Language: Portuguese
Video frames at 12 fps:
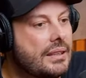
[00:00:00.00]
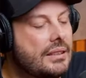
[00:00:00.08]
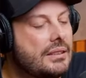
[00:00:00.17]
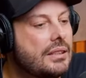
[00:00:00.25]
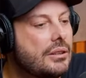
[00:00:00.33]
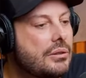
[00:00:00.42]

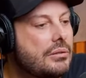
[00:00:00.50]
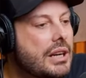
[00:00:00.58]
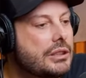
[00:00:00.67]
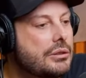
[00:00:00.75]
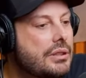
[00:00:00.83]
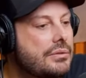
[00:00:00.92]
Então eu
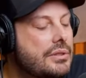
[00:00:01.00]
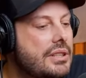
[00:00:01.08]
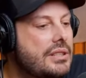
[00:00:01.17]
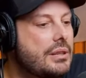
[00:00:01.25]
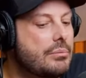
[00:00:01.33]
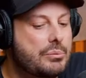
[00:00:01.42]
acho que
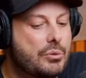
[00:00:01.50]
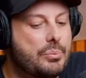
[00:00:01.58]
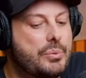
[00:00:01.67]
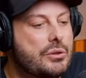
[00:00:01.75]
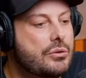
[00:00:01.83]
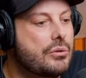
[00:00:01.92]
você ser uma boa
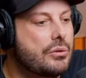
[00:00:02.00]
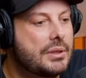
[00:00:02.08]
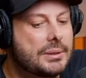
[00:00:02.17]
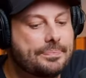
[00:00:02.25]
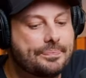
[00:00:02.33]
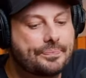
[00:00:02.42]

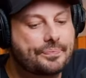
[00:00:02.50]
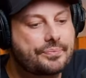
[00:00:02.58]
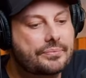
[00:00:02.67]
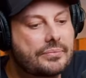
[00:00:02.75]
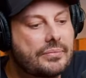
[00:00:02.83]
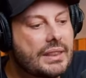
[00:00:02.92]
pessoa
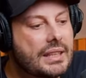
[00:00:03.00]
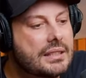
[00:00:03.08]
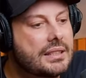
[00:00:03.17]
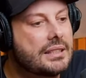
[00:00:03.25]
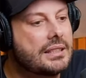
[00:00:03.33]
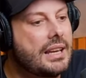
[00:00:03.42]

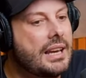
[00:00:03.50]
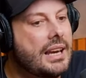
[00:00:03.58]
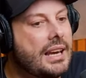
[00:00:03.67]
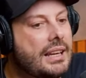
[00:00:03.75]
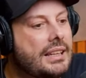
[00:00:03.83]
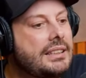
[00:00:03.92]

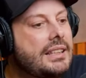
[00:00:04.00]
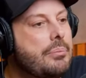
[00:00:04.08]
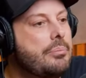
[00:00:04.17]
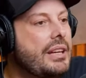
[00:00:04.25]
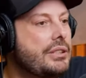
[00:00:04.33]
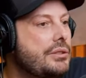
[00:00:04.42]
é,
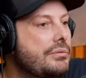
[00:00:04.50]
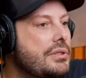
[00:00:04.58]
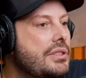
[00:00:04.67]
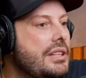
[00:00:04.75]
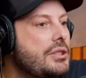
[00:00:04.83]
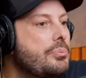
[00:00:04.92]
independe de
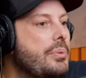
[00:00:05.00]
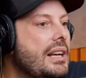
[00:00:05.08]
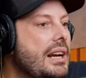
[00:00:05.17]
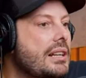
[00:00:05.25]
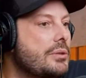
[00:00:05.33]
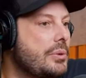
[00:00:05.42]
você
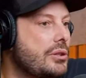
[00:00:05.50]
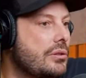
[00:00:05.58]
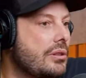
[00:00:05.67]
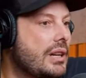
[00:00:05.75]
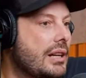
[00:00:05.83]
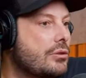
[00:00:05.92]
esperar as,
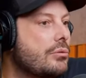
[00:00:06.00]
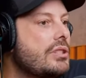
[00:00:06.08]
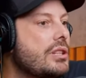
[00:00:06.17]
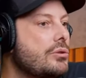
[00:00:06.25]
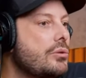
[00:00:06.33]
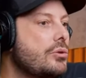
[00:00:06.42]
as
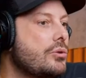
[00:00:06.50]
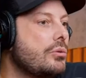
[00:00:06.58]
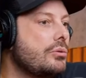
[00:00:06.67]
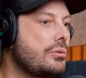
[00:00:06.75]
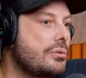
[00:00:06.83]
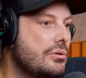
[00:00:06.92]
coisas dos
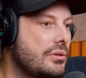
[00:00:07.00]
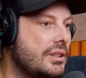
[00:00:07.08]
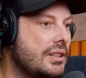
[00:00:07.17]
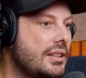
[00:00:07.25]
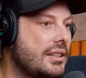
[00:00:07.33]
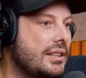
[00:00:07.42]
outros.
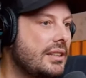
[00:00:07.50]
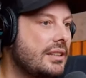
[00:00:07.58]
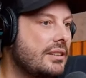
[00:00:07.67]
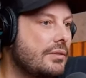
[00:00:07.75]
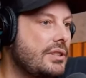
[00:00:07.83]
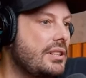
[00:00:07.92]

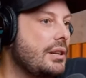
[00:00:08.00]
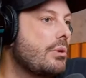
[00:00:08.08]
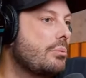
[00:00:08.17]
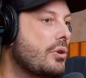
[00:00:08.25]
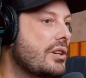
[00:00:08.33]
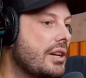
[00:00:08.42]
Você ser
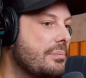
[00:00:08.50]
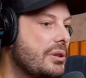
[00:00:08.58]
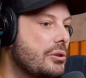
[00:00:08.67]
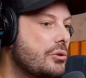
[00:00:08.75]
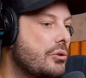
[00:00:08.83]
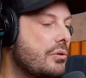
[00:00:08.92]
uma boa
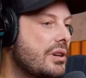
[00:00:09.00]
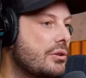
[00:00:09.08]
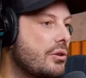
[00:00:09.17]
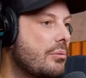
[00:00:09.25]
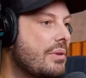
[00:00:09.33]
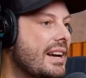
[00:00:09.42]
pessoa
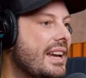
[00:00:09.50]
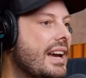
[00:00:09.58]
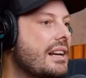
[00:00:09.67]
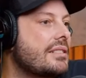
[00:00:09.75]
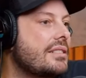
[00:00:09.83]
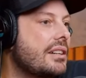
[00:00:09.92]
não é uma
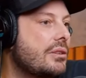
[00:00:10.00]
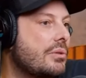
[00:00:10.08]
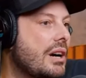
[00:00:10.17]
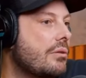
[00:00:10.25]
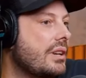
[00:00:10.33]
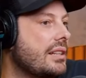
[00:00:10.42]

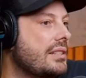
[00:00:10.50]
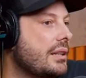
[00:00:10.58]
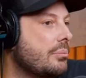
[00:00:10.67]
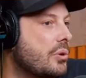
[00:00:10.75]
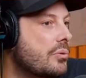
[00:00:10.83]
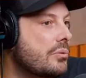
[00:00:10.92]
reação a alguém
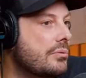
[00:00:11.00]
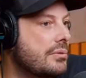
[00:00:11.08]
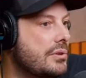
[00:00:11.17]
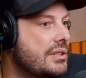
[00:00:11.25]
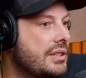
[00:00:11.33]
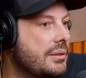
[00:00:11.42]
ser bom com
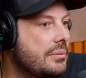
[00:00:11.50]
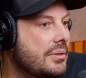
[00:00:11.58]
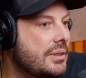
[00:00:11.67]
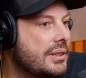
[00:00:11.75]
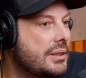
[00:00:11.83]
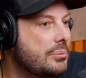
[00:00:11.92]
você.
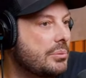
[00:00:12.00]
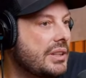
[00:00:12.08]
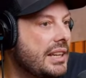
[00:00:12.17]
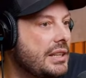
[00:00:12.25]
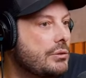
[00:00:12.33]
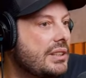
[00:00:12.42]

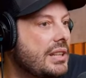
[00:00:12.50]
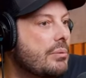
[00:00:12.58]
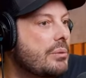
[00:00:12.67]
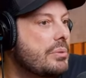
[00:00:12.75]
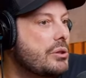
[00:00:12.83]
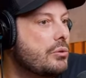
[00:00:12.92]
Porque isso até
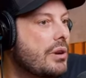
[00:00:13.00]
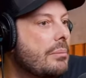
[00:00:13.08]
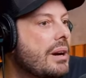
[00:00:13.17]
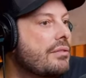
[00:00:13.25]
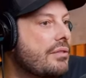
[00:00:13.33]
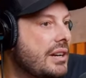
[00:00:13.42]
uma pessoa
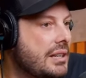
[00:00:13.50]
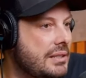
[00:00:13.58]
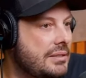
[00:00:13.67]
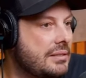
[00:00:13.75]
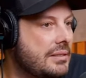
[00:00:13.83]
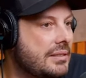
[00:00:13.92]
má
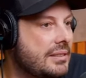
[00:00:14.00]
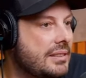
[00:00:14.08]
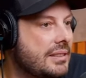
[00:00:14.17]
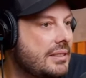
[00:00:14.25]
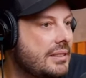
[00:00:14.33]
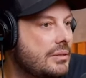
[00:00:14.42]
faz.
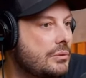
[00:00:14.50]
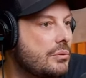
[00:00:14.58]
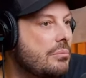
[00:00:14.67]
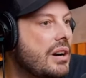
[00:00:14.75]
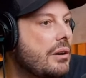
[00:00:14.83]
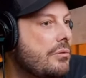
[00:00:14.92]
Uhum.
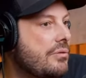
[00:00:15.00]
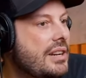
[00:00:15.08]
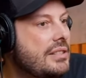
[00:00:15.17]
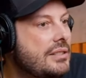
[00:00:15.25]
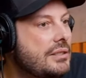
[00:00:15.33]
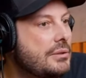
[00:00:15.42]
O mal
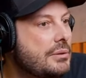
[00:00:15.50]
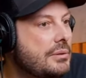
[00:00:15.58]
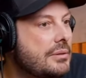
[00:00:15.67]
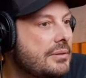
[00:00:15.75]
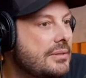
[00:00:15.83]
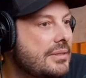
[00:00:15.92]
faz isso.